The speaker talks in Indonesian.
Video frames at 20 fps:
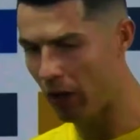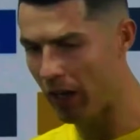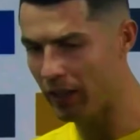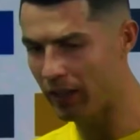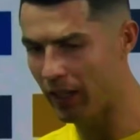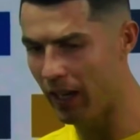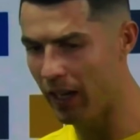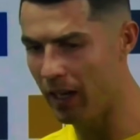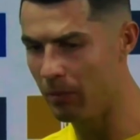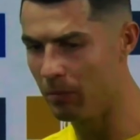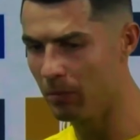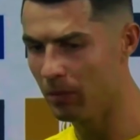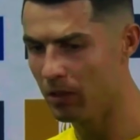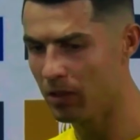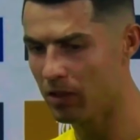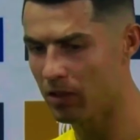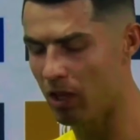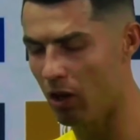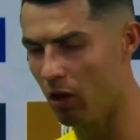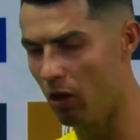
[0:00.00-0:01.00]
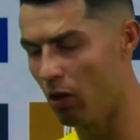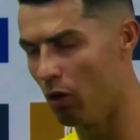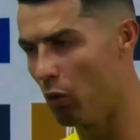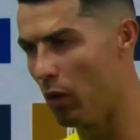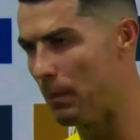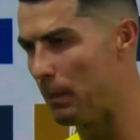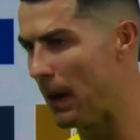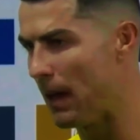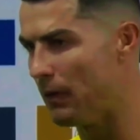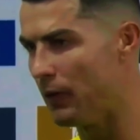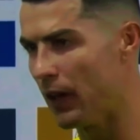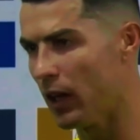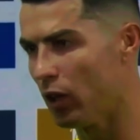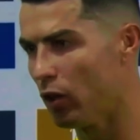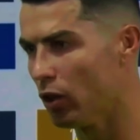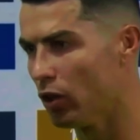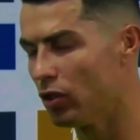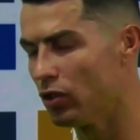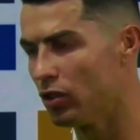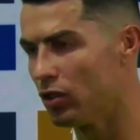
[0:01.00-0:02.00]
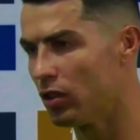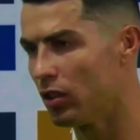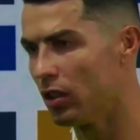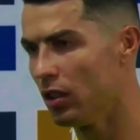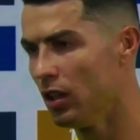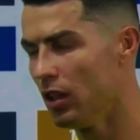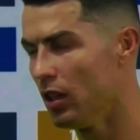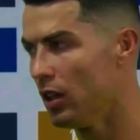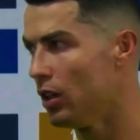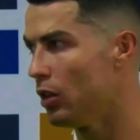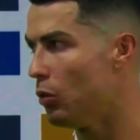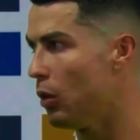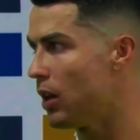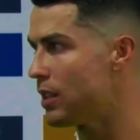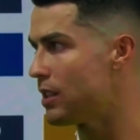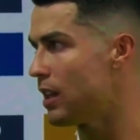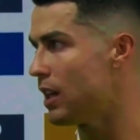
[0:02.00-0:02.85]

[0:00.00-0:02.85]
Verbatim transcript: Hai para pecinta bola selamat datang di saluran